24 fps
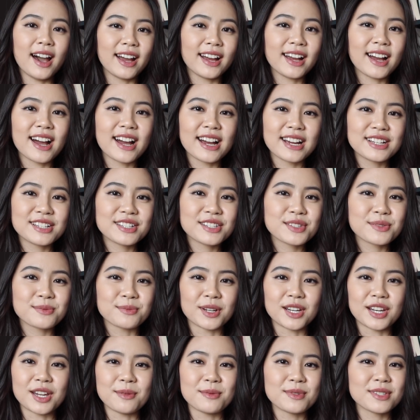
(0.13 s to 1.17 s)
Hi guys!
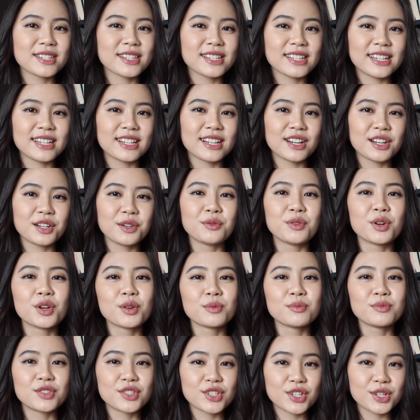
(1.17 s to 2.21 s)
My name is Lena and
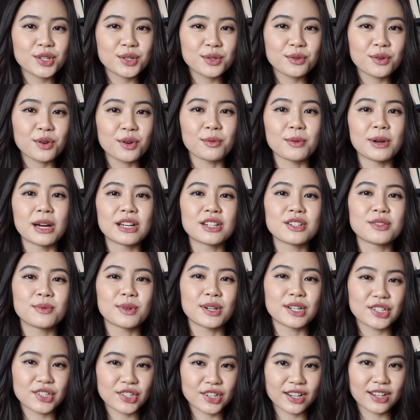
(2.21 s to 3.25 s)
welcome to or back to
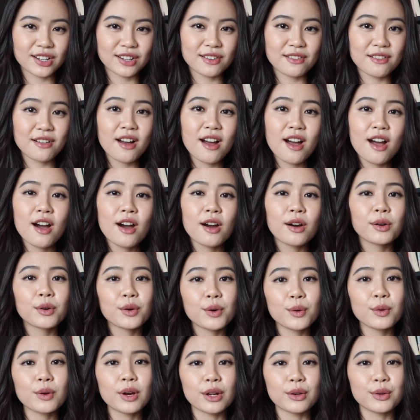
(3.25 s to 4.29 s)
my channel
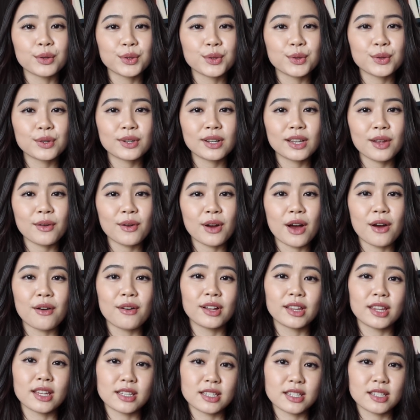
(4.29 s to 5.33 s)
今回の動画では
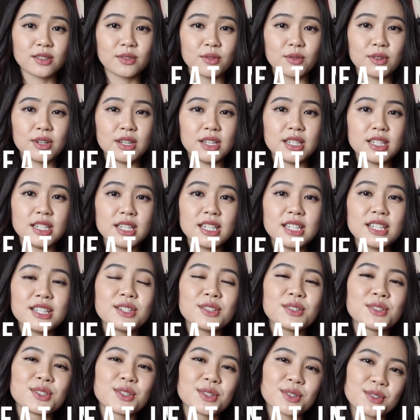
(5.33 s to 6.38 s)
私の一日
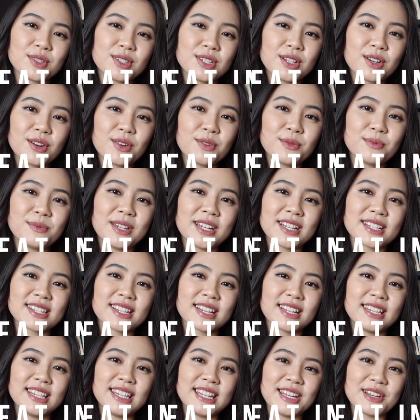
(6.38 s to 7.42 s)
の食事を皆
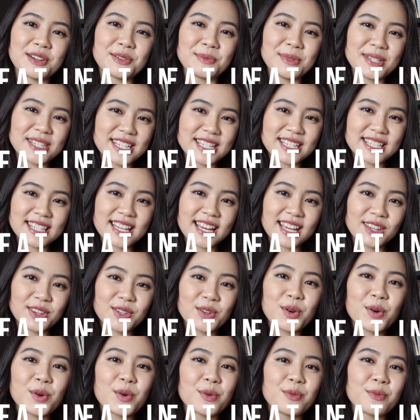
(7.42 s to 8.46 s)
さんにお見せしたい
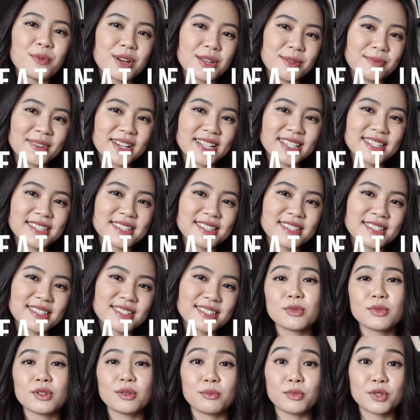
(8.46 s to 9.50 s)
と思います
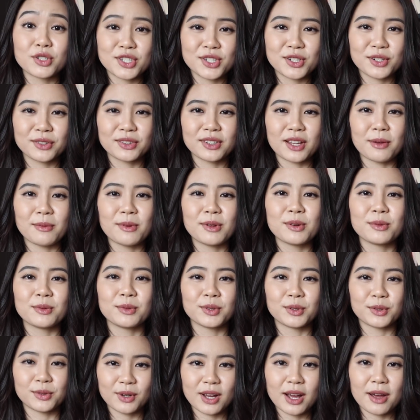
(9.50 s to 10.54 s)
もちろん食べるも
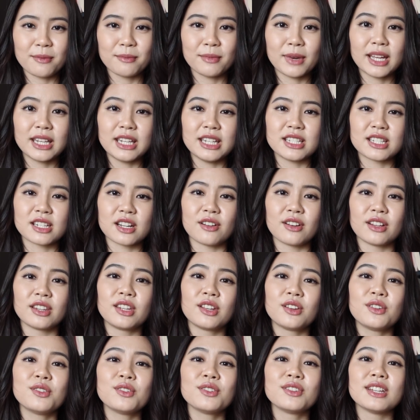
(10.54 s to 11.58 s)
のは毎日変わっ
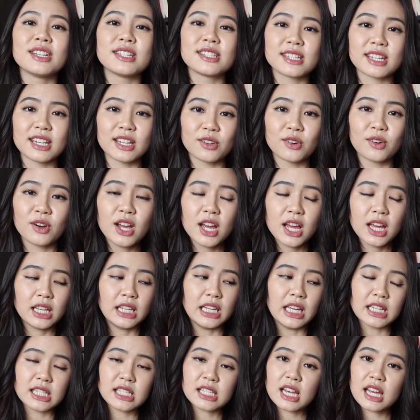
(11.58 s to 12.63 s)
てくるんですけど
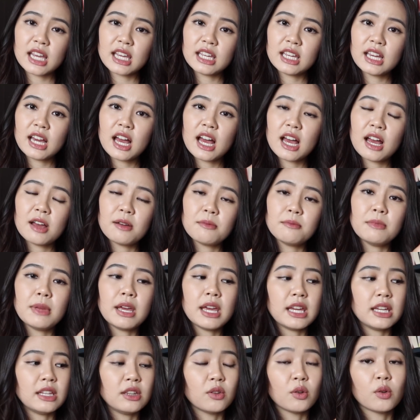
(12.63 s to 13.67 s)
野菜が
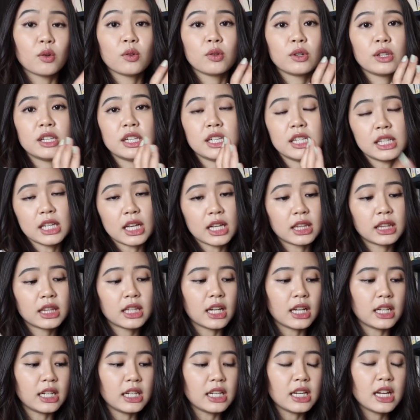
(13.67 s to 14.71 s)
メインの日だっ
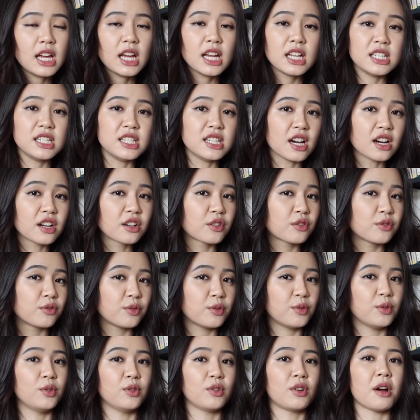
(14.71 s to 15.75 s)
たり
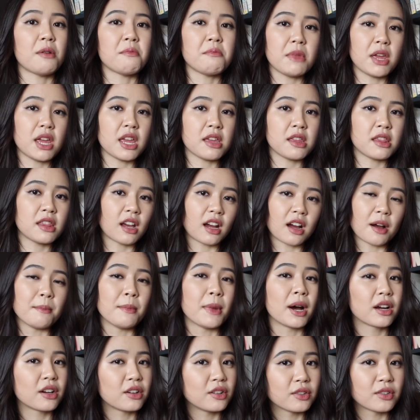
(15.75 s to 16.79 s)
ジャンクフードがメインなんか
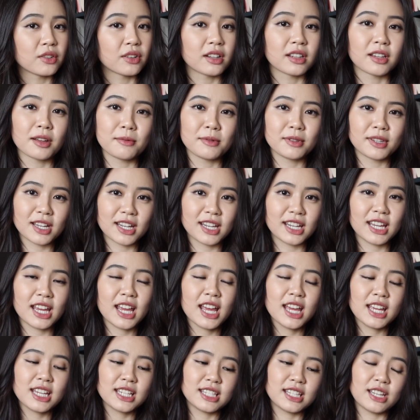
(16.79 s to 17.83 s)
マックとか食べたり
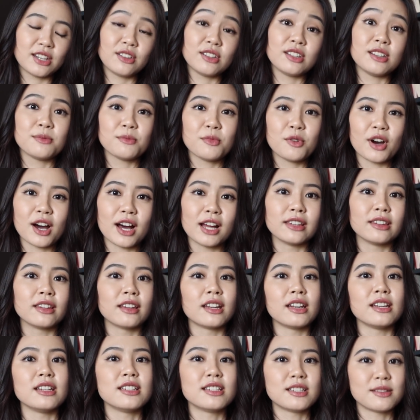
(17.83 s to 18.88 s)
してる日もあっ
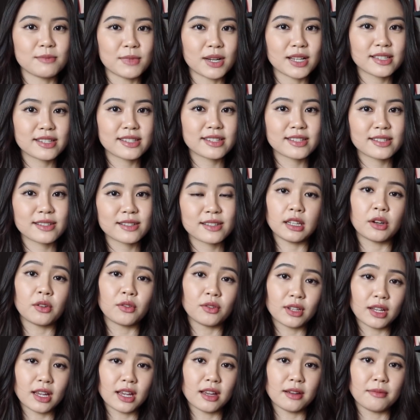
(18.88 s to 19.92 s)
たりしますな
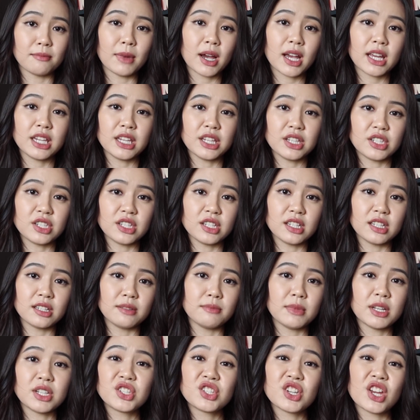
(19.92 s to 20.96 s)
ので毎日
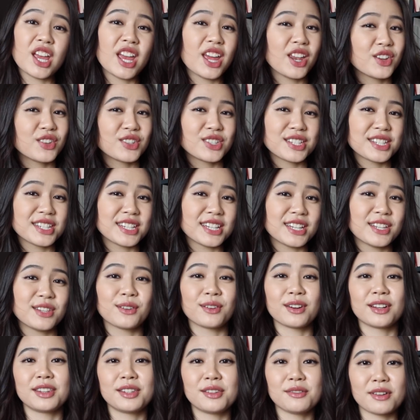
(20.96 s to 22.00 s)
めっちゃヘルシーと
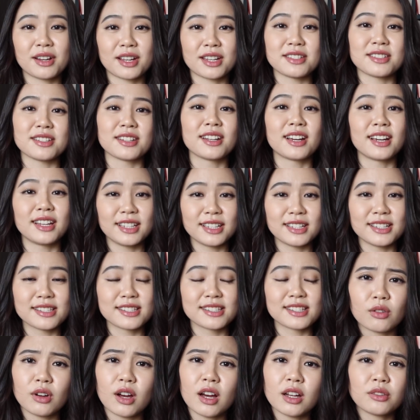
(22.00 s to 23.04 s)
かってわけじゃないで
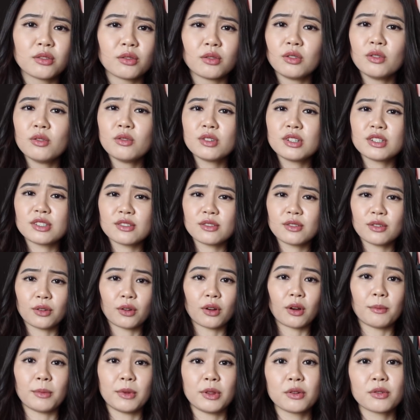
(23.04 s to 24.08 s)
すあと料理する
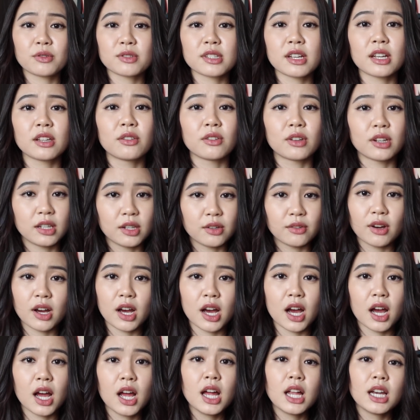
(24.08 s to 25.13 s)
のがめんどくさい時に
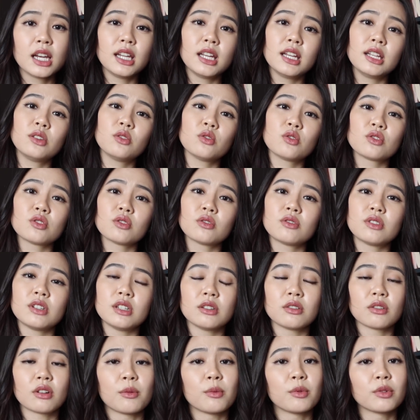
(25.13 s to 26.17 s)
は冷凍食
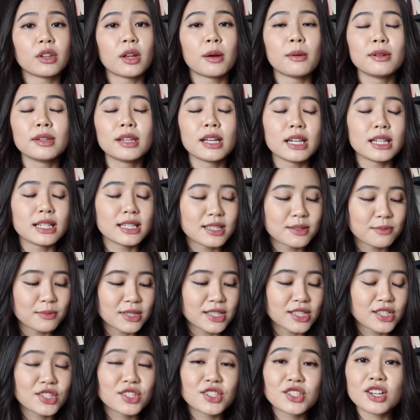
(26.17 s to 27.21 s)
品とかも食べたりし
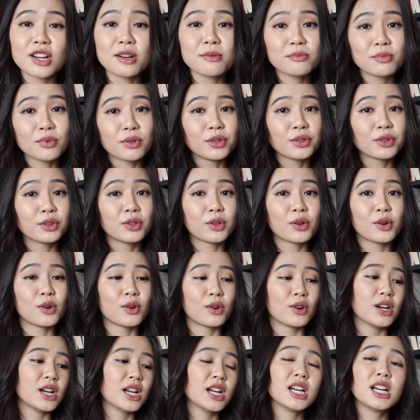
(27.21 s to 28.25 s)
ますちゃんぽん
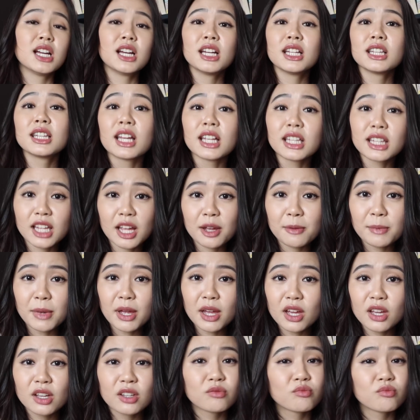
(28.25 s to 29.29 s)
と担々麺